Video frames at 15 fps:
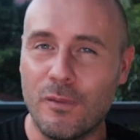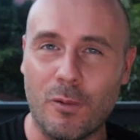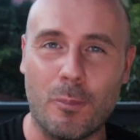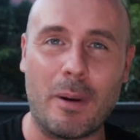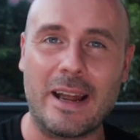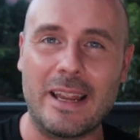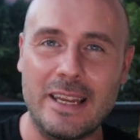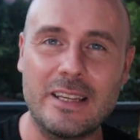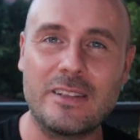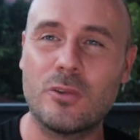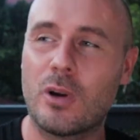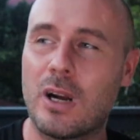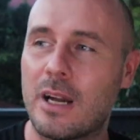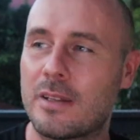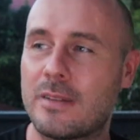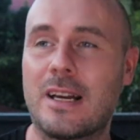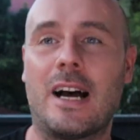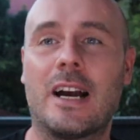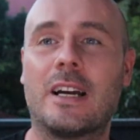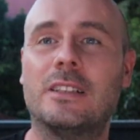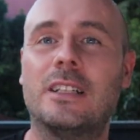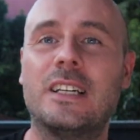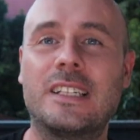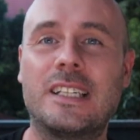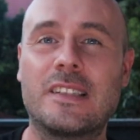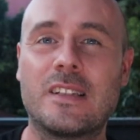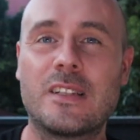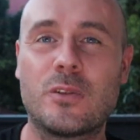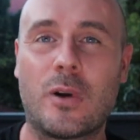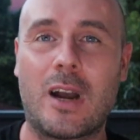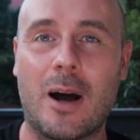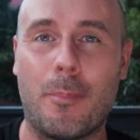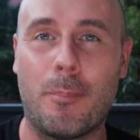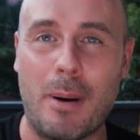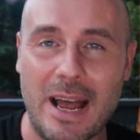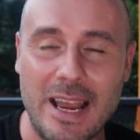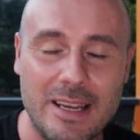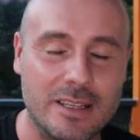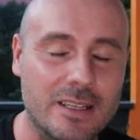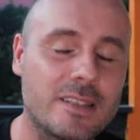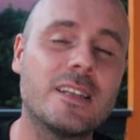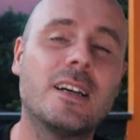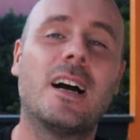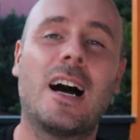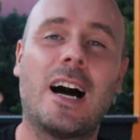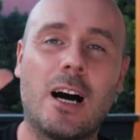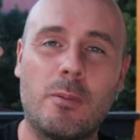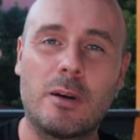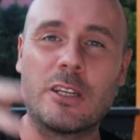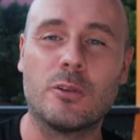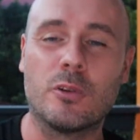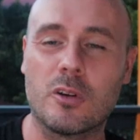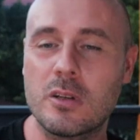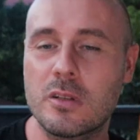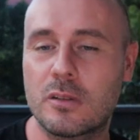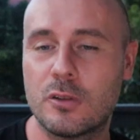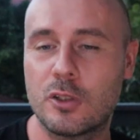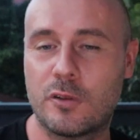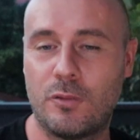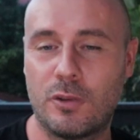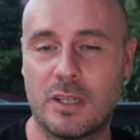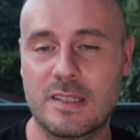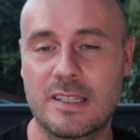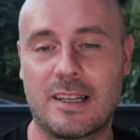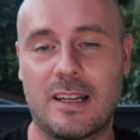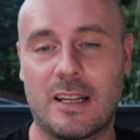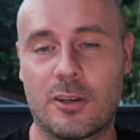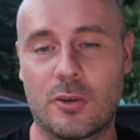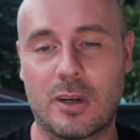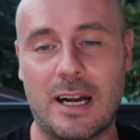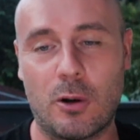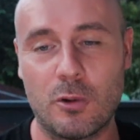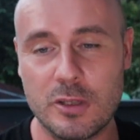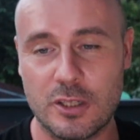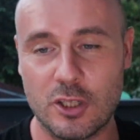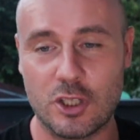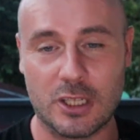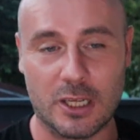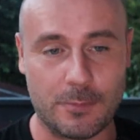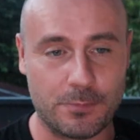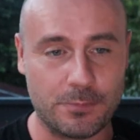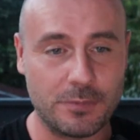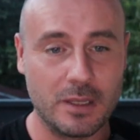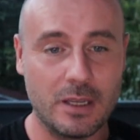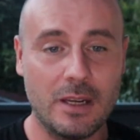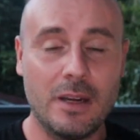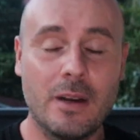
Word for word: wobei ich sogar sage, die sind sogar beides aber juristisch wird das gerade noch ausgestritten.